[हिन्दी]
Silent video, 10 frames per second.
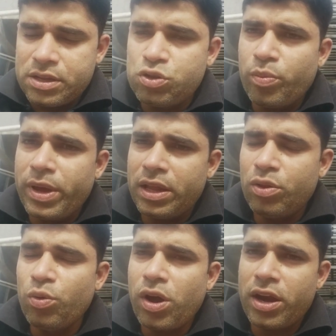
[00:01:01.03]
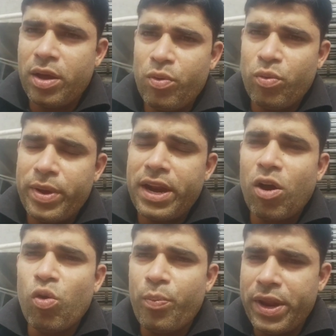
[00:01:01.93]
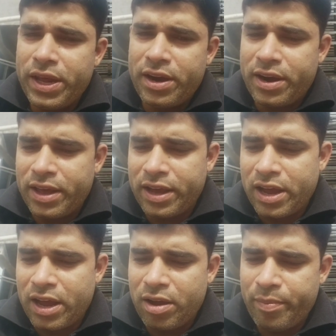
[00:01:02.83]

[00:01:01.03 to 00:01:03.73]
जो मैं दूंगा ना वो मेरा ओपिनियन रहेगा